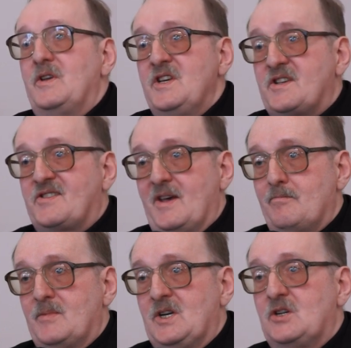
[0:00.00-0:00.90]

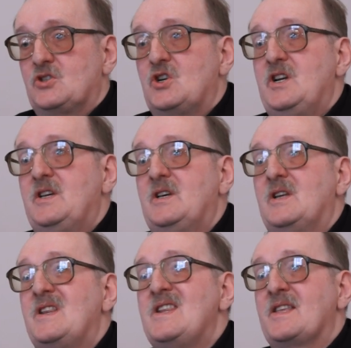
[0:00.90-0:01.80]
X-em, czyli
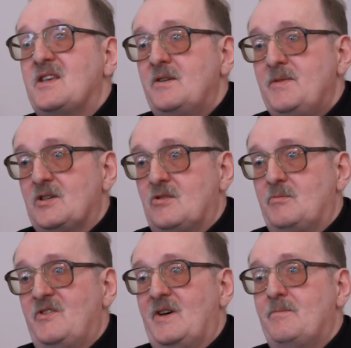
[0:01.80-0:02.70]
natychmiast
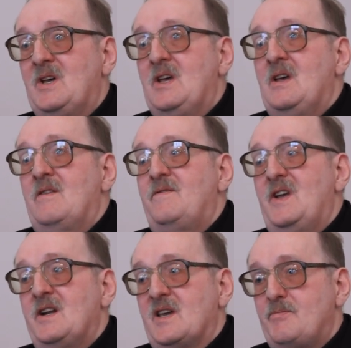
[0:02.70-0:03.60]
zdobywam
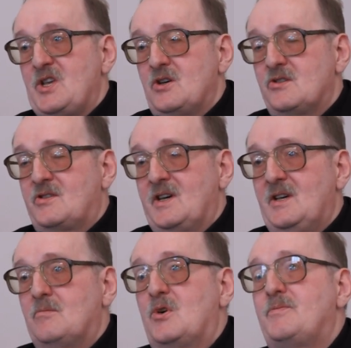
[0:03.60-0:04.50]
wielkie
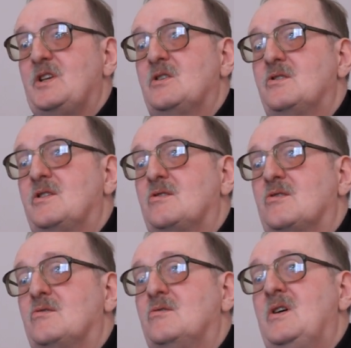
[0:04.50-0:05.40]
pieniądze, bo pieniądze
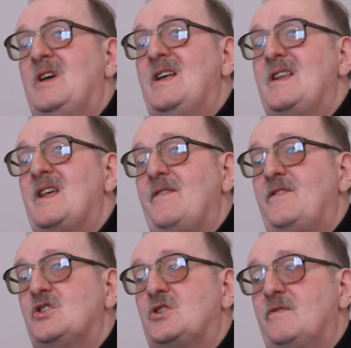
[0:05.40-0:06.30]
są
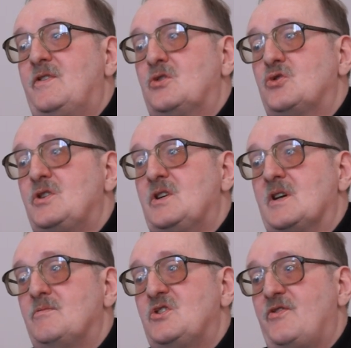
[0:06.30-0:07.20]
najwyższym
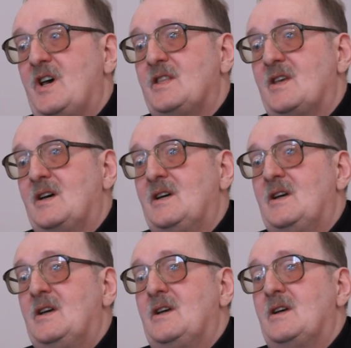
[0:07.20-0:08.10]
wyróżnikiem świata,
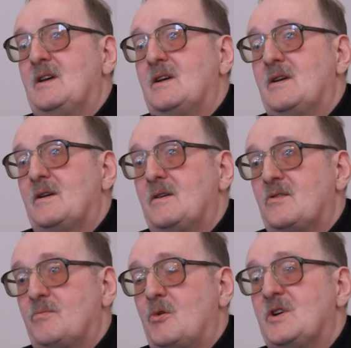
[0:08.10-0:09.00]

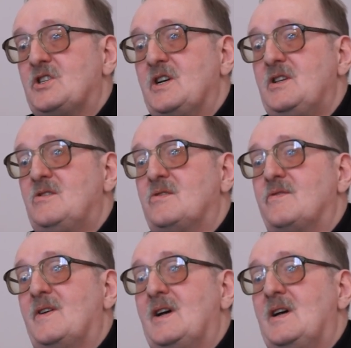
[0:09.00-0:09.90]

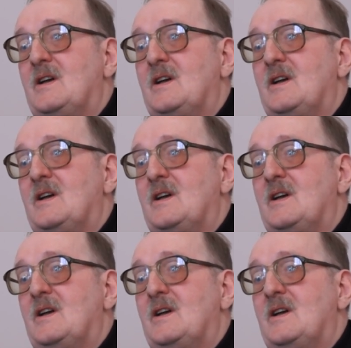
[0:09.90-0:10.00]
społeczeństwa,